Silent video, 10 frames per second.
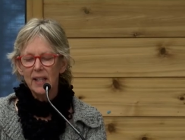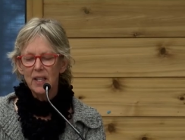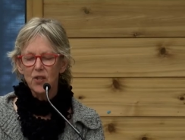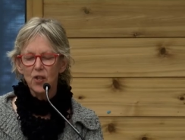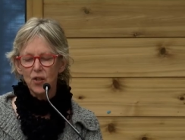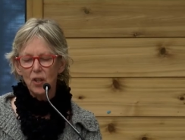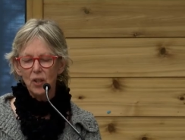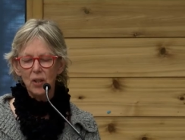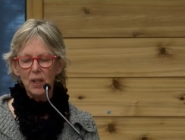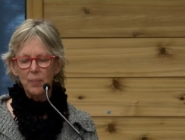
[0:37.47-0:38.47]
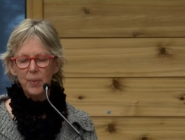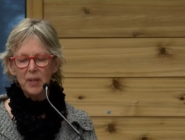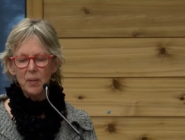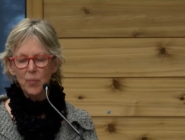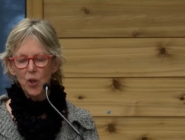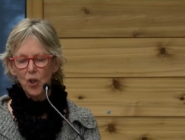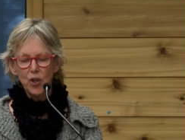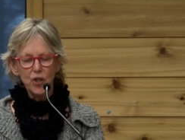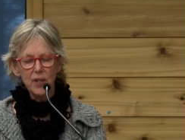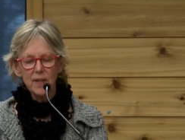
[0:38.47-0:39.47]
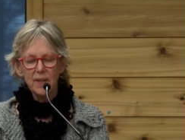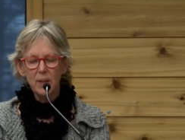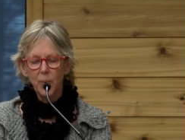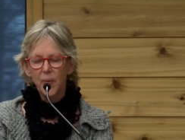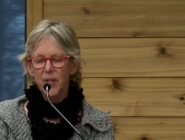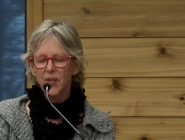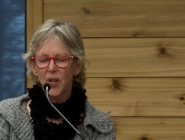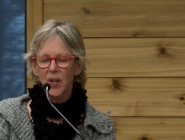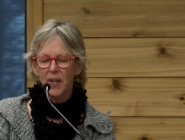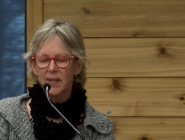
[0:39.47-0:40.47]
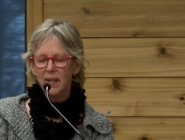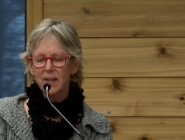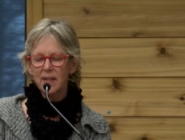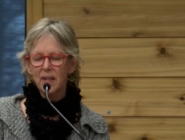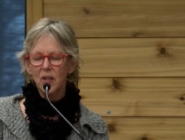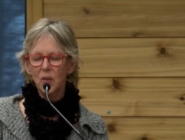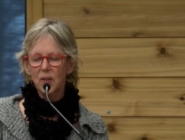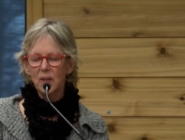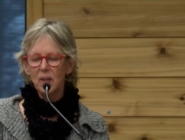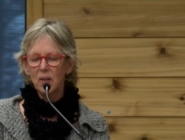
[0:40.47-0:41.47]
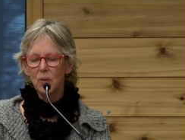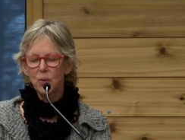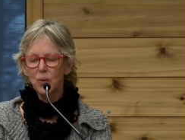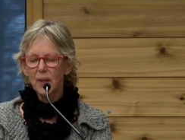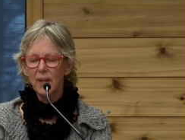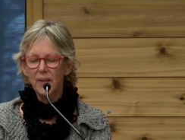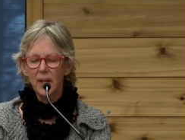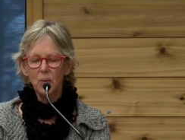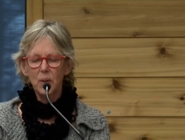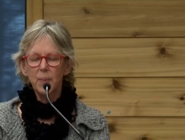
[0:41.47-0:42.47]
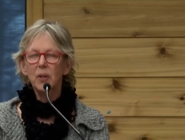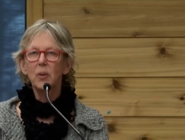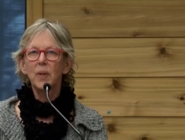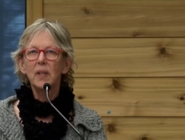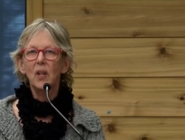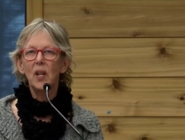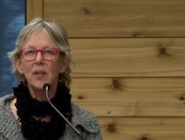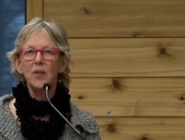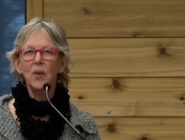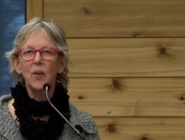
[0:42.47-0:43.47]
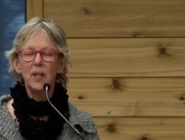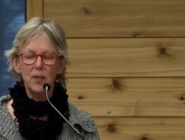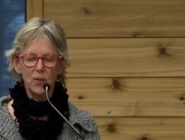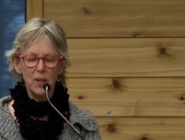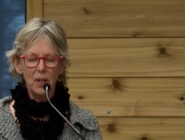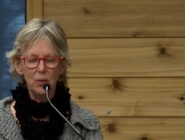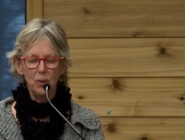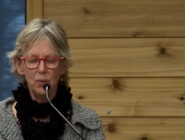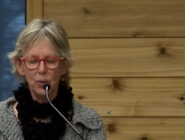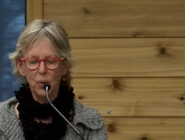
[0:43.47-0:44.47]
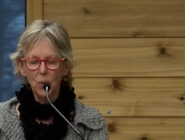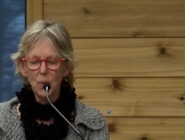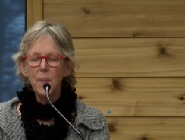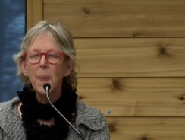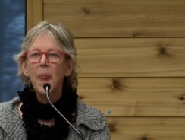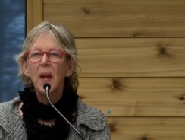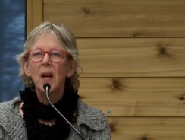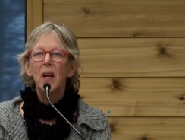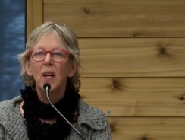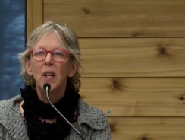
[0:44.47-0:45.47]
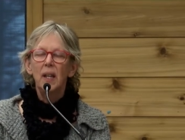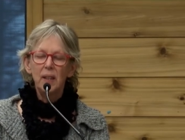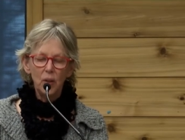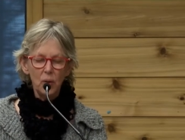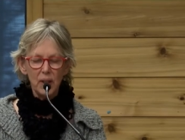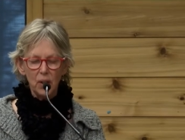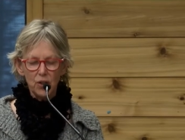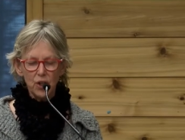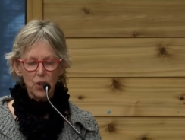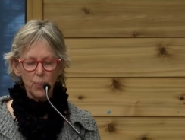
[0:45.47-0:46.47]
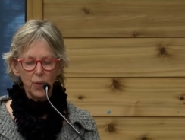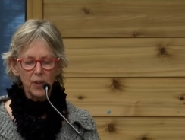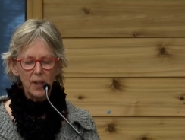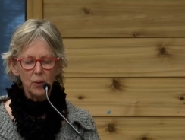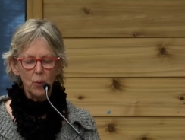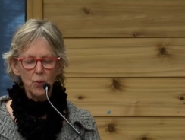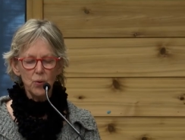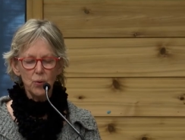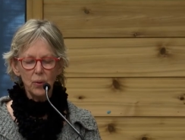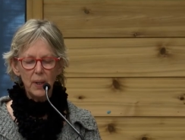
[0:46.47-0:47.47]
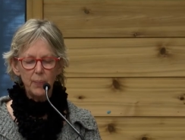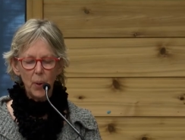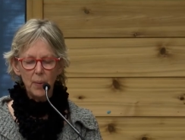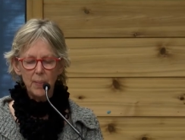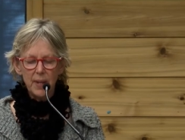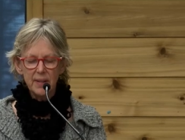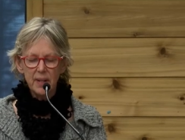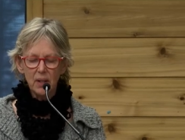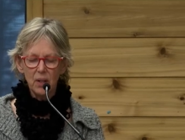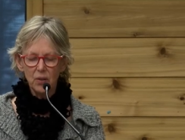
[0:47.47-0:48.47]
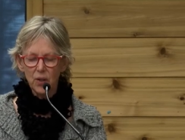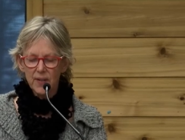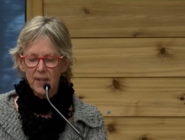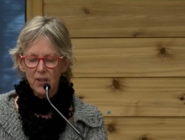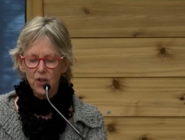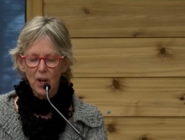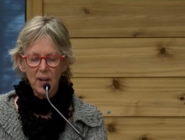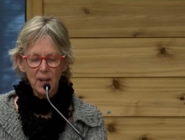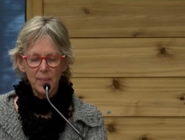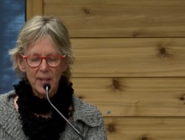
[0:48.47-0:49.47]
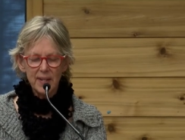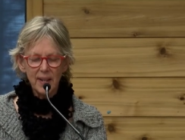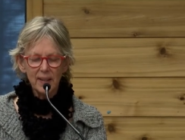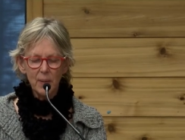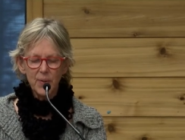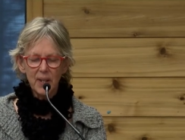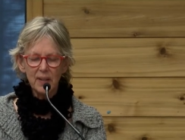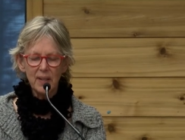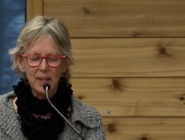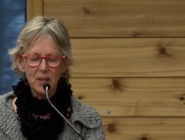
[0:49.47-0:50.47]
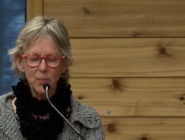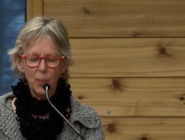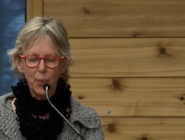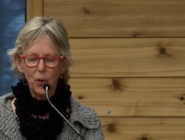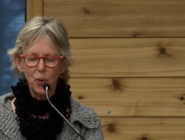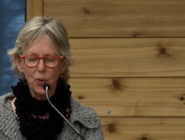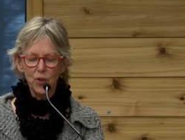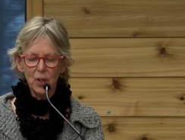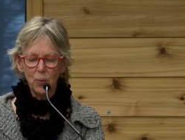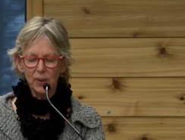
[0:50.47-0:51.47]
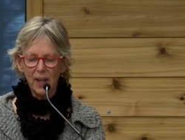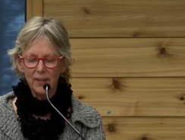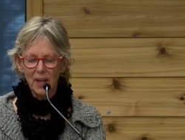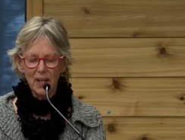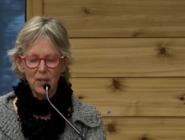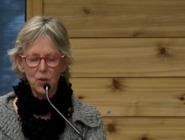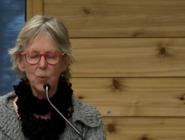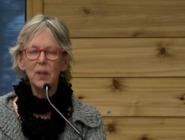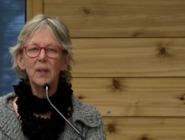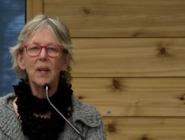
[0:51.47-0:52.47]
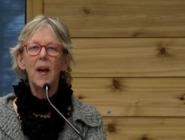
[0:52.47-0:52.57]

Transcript: qui est sociologue, épidémiologiste et professeur en santé et sécurité du travail au département des relations industrielles de l'UCO et dont les recherches portent entre autres sur les problématiques de sexe genre en matière d'absentéisme prolongé au travail suite